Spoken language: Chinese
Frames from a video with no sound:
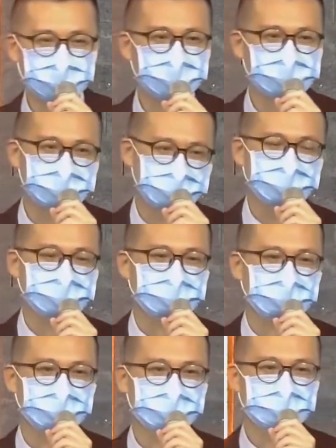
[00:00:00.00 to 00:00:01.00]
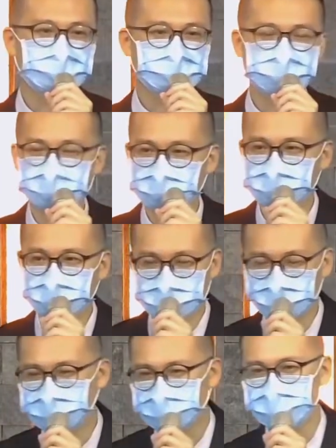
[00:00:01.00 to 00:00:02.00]
耶稣所说的，就忧
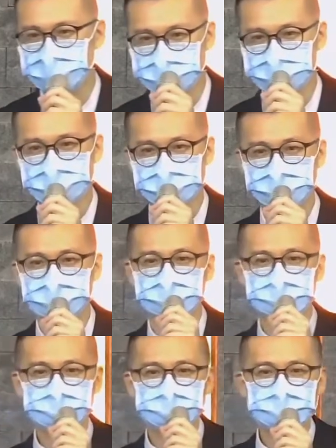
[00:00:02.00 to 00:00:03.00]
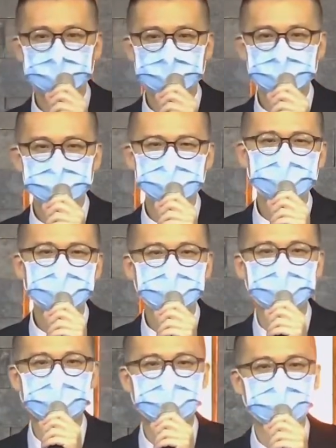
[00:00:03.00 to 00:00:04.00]
忧愁愁的走了。这其实对我
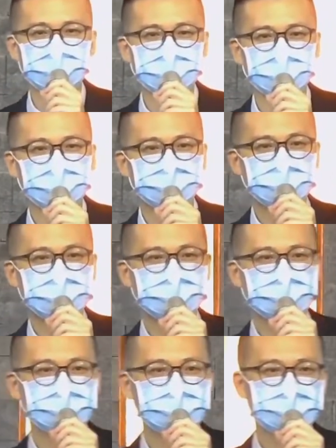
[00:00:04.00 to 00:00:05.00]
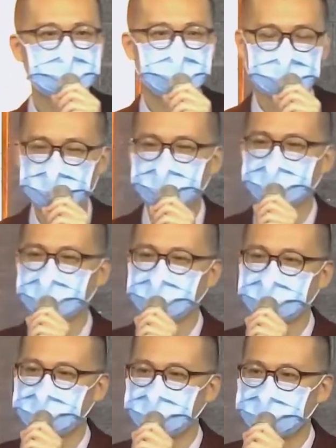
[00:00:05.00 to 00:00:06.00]
们来说，好像很合
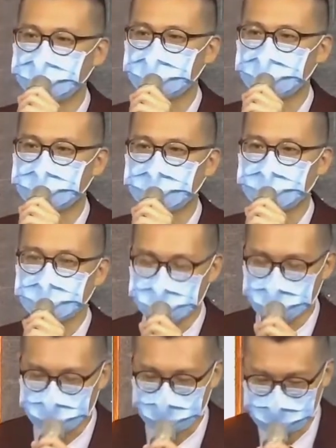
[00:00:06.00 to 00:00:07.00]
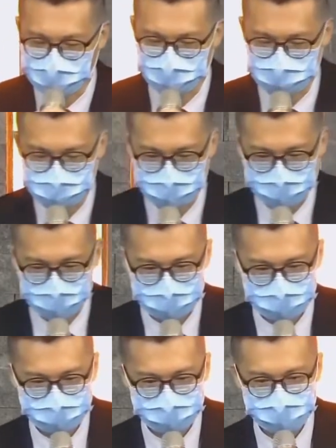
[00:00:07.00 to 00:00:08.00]
理，对不对？先想想哦，
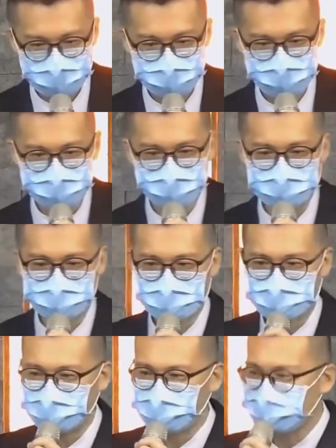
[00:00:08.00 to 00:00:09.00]
对于这一